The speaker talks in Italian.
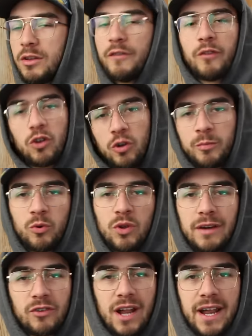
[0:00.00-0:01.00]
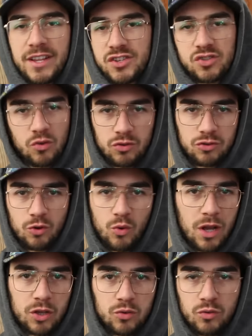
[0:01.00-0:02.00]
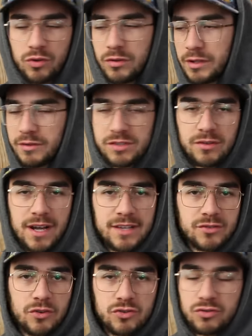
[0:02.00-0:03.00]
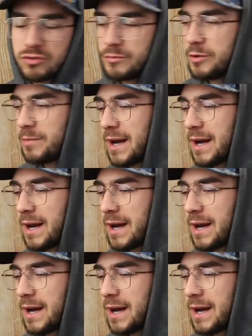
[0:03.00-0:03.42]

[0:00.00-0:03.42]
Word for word: non voglio più lavorare sotto qualcuno, in questo caso ero sotto mio